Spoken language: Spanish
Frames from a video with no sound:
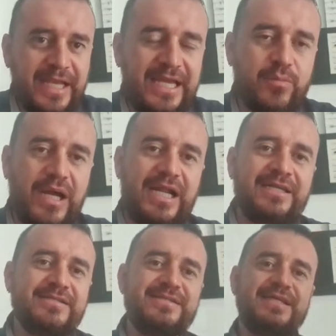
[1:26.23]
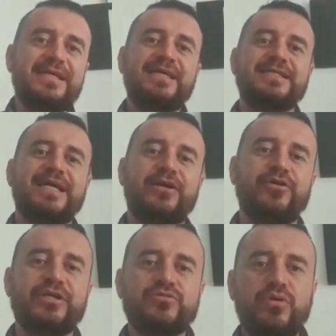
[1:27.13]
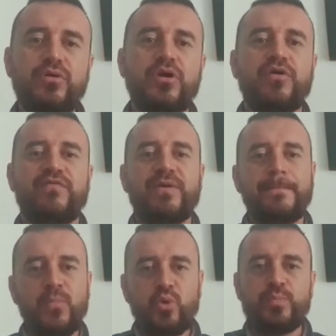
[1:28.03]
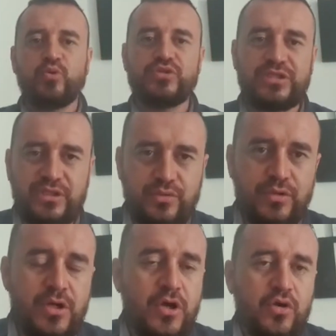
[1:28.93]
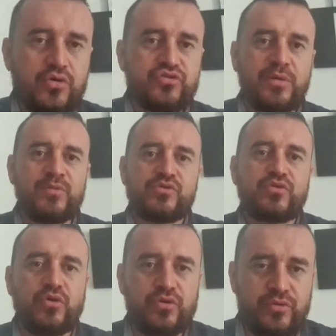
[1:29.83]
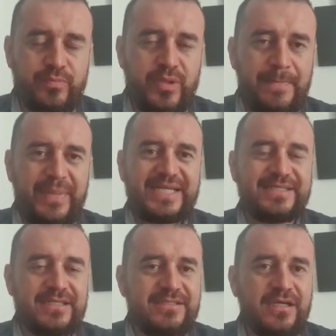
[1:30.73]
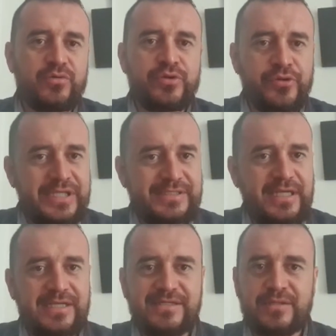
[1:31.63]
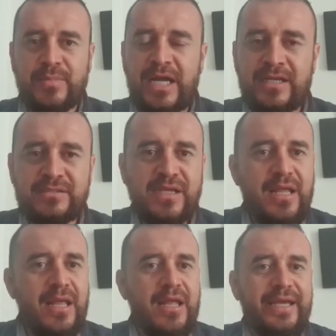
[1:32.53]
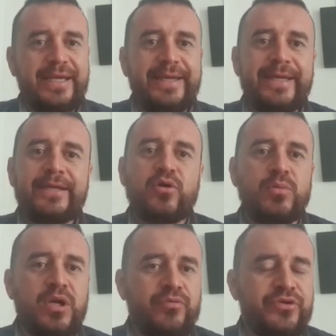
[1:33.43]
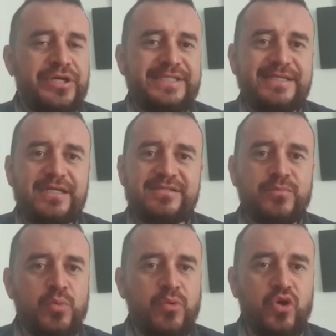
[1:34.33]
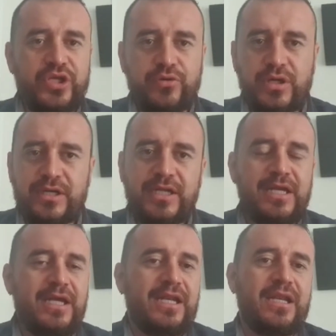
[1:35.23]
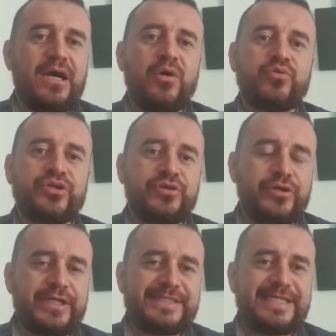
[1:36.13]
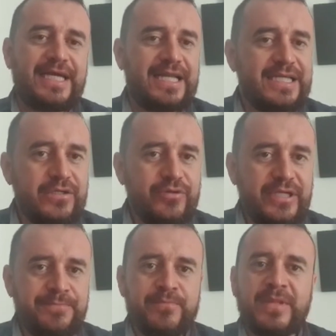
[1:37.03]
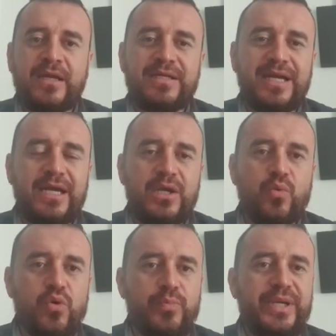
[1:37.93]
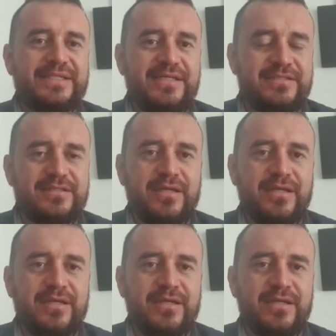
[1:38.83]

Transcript: El balance del evento fue muy positivo. Contamos con presencia de universidades hermanas eh, como la Universidad Simón Bolívar, la Universidad Libre, eh, hubo presencia